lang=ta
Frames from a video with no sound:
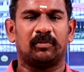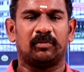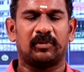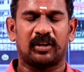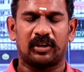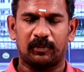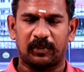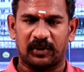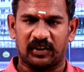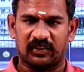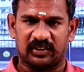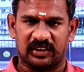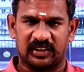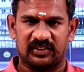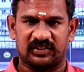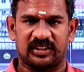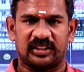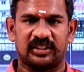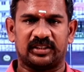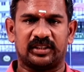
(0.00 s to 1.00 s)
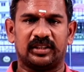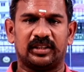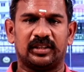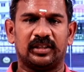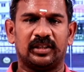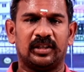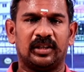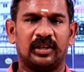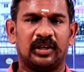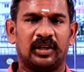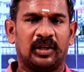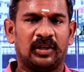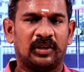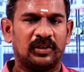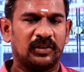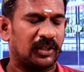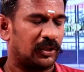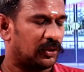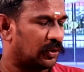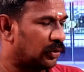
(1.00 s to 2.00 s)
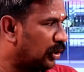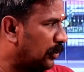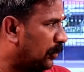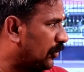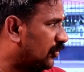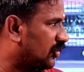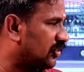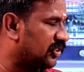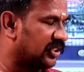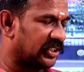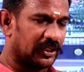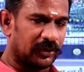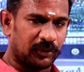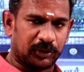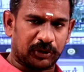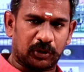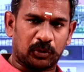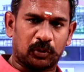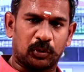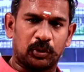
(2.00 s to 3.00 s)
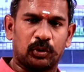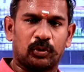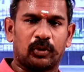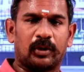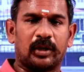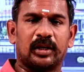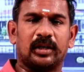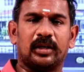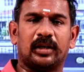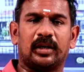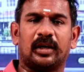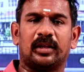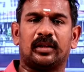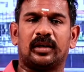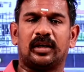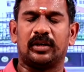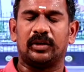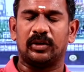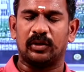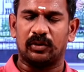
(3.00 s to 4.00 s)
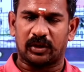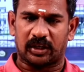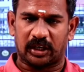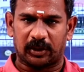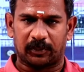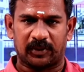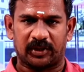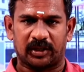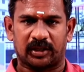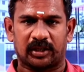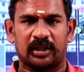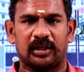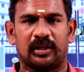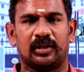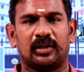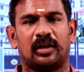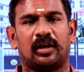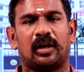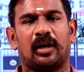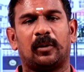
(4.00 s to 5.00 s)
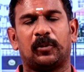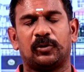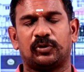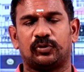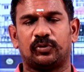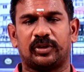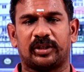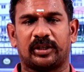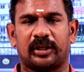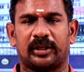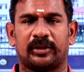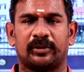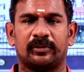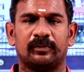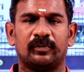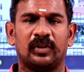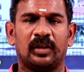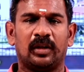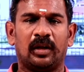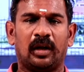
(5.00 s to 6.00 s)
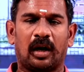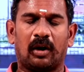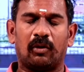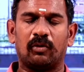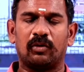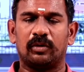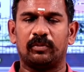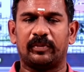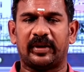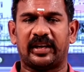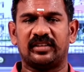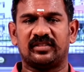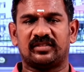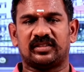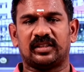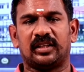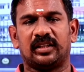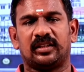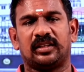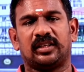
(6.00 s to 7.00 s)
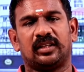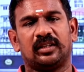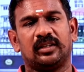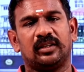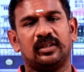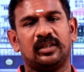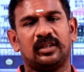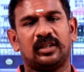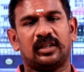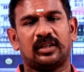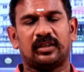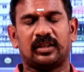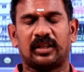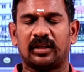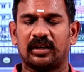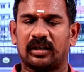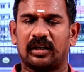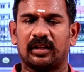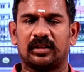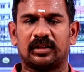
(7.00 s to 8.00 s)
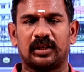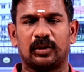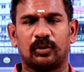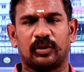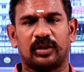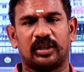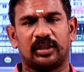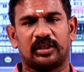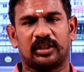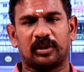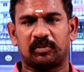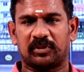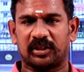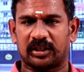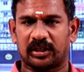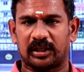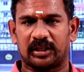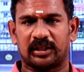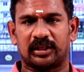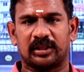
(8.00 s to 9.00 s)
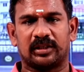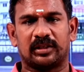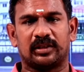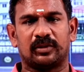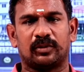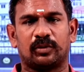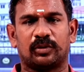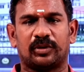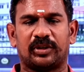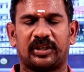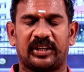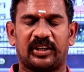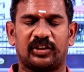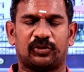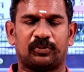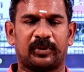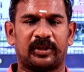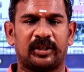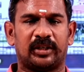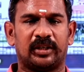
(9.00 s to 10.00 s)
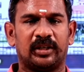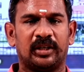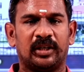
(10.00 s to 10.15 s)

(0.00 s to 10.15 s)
மறுபரிசீலனை செய்து இந்த டுவெண்ட்டி பர்சன்டேஜ் இருபது கிட்டே கொண்டு வருவாங்க அதனால் இன்னும் நிறைய பேருக்கு ஆப்பர்ச்சுனிட்டி கிடைக்கும் அவங்களும் மெயின்ஸ் எழுதி இந்த எதிர்காலத்தில் ஒரு டெப்டி கலெக்டர் ஒரு டிஎஸ்பி